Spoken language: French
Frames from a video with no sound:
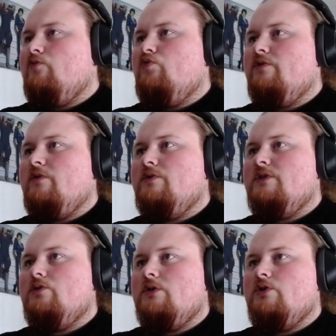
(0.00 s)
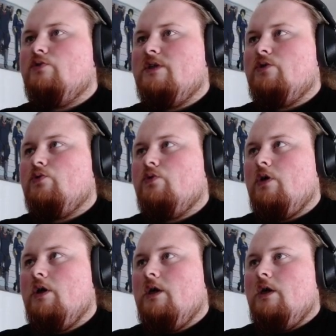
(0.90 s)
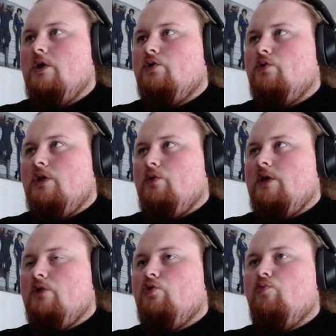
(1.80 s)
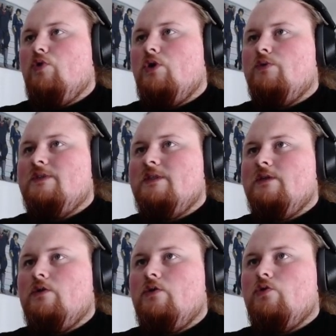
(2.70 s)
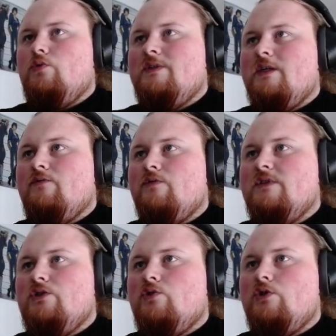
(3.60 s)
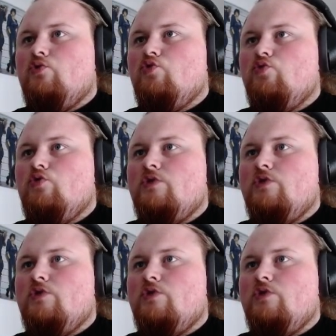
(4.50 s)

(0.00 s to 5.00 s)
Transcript: Vous pouvez voir aussi sur les succès que qu'il y a eu quelques points qui ont, été, qui ont avancés sur les donjons.